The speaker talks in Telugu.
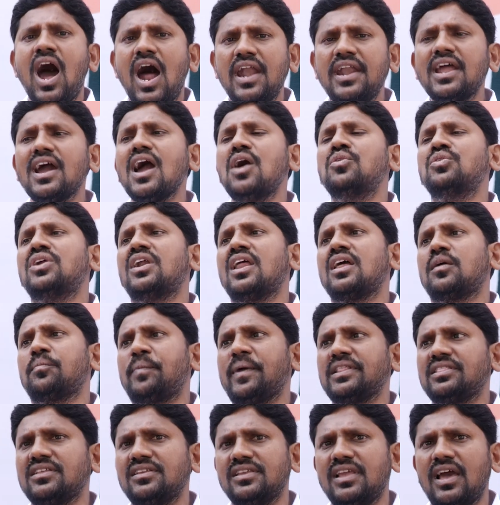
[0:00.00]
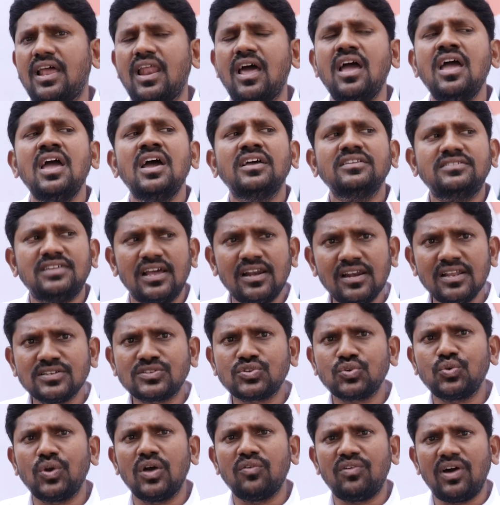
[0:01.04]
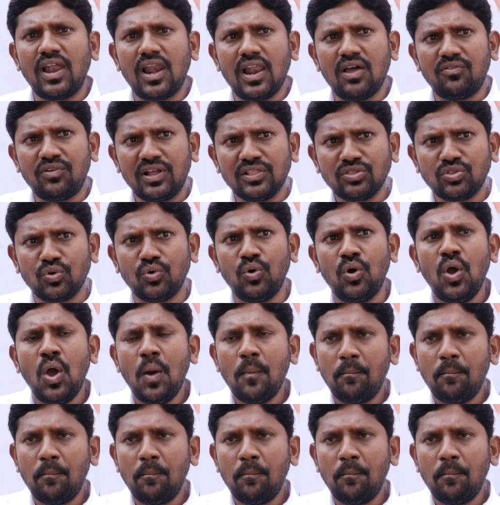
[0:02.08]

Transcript: అండగా ఉండడానికి ప్రయత్నం చేయాలా జర్నలిస్ట్ కూడా వాళ్ళ వంతు